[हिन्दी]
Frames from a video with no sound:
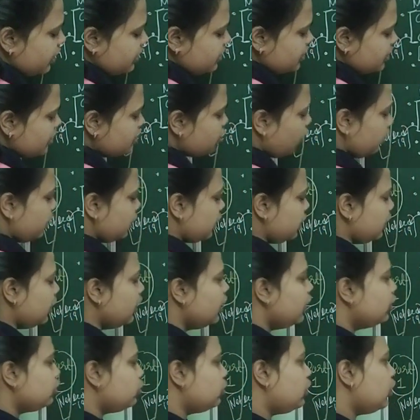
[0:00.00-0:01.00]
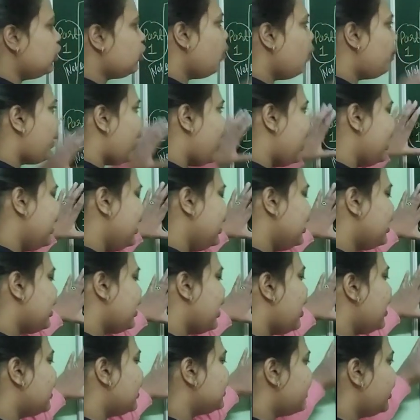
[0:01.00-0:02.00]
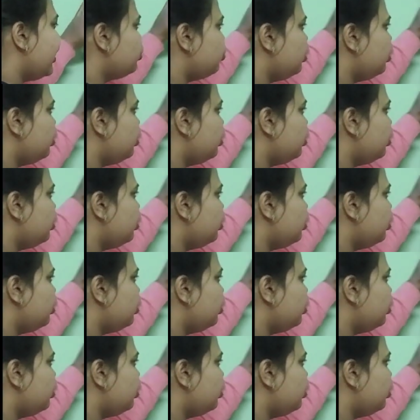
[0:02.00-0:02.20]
विजिट डॉटर तो देखो पहले क्या आता है